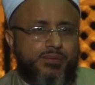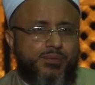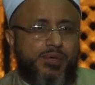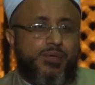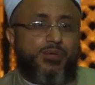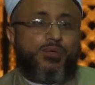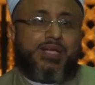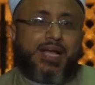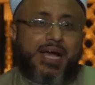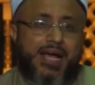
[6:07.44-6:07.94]

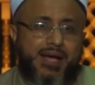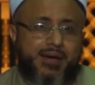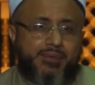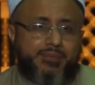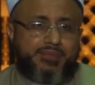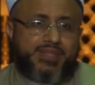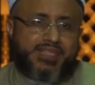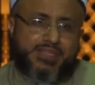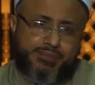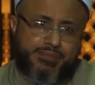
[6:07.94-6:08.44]

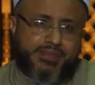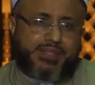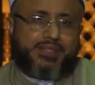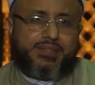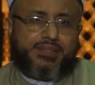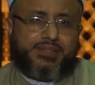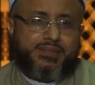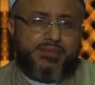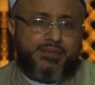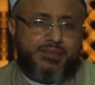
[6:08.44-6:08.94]
ويدعى باسمه
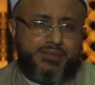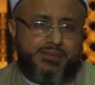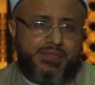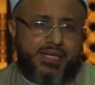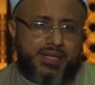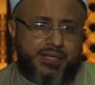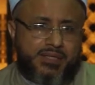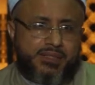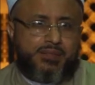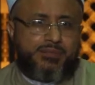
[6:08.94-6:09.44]

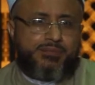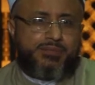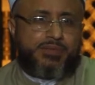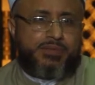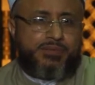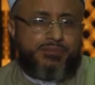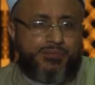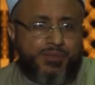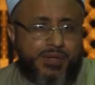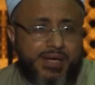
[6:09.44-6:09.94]
زيد
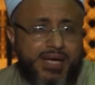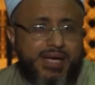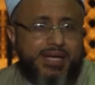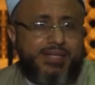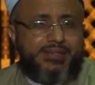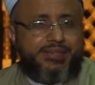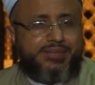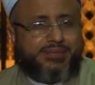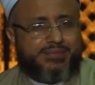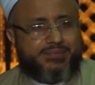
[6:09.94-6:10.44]
بن
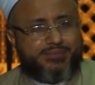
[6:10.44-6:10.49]
فلان